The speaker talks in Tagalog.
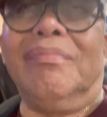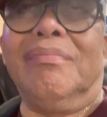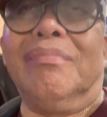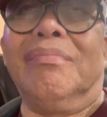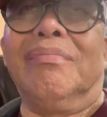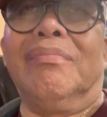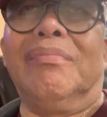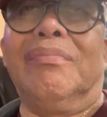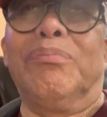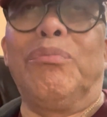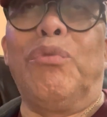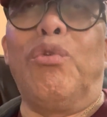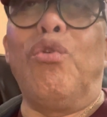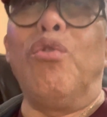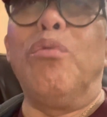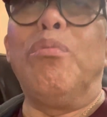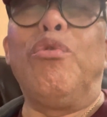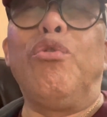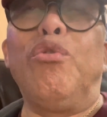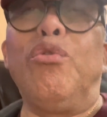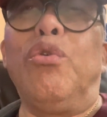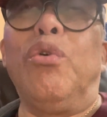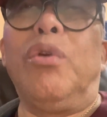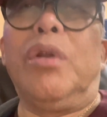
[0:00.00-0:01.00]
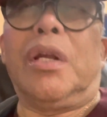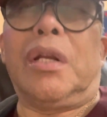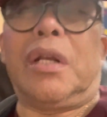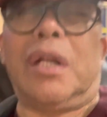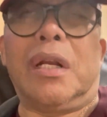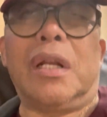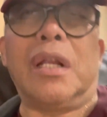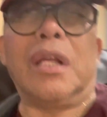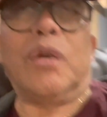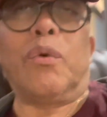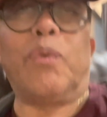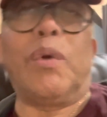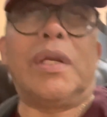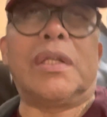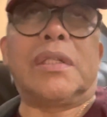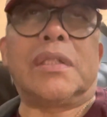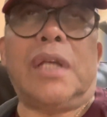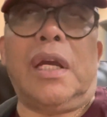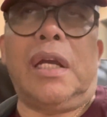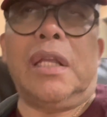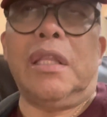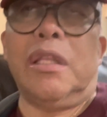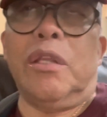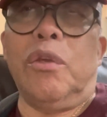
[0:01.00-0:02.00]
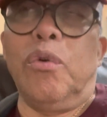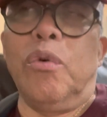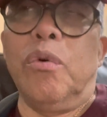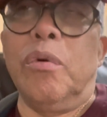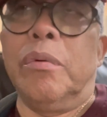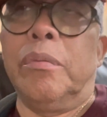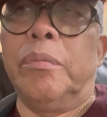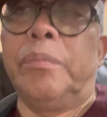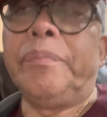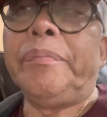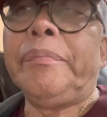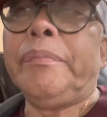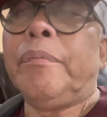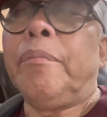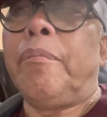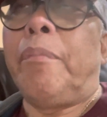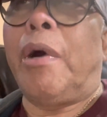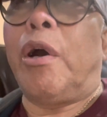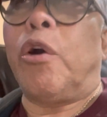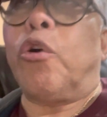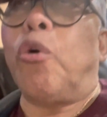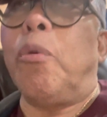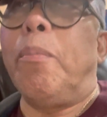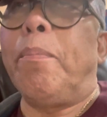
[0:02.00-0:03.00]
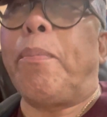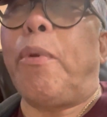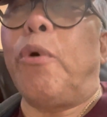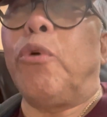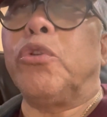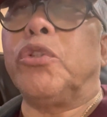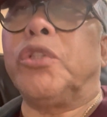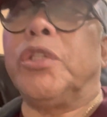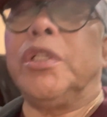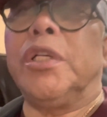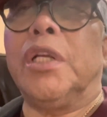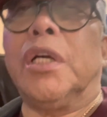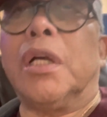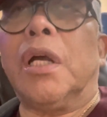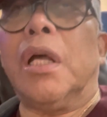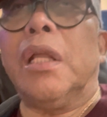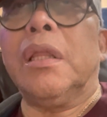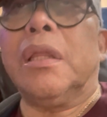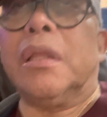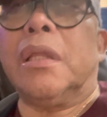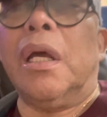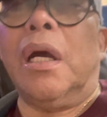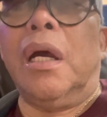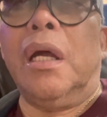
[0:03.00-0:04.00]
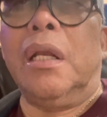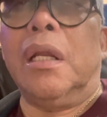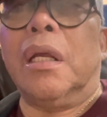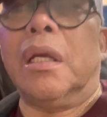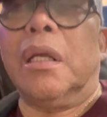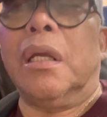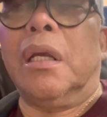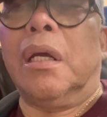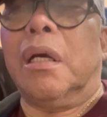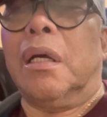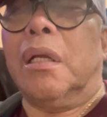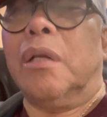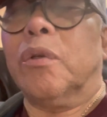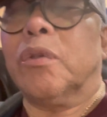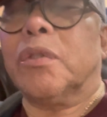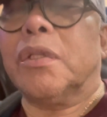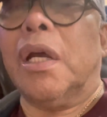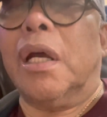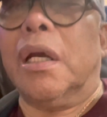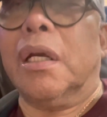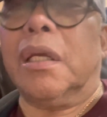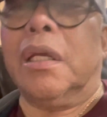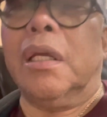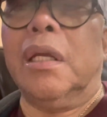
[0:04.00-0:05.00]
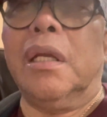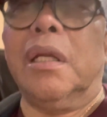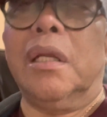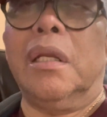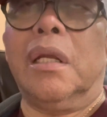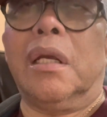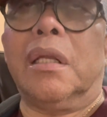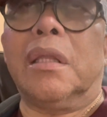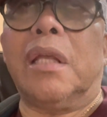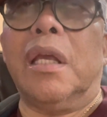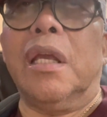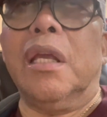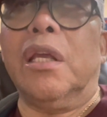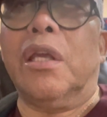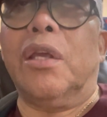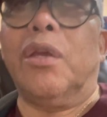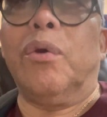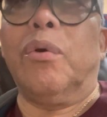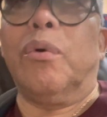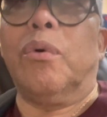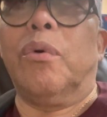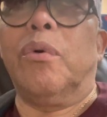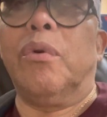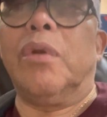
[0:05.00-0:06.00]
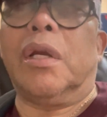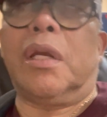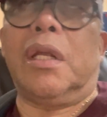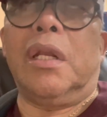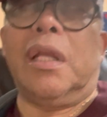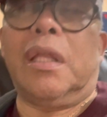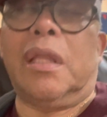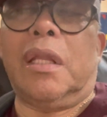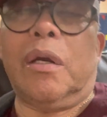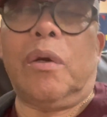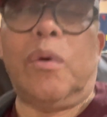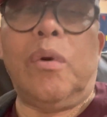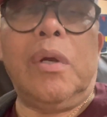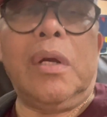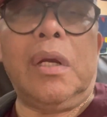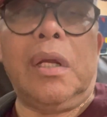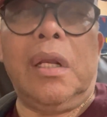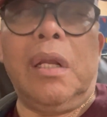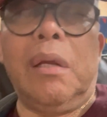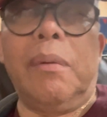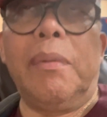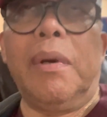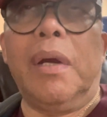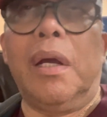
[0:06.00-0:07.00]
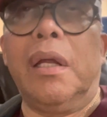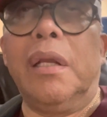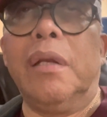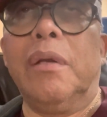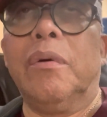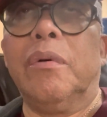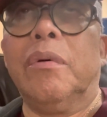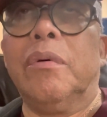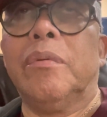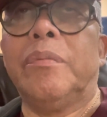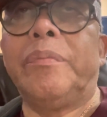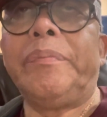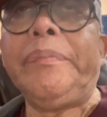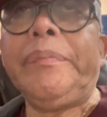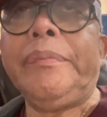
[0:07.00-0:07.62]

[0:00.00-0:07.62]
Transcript: Buong mundo nagre-request kahit yung mga composer ng kanta, nag-ano sa akin, nag-thank you, nakinanta ko ang gano'ng mga ano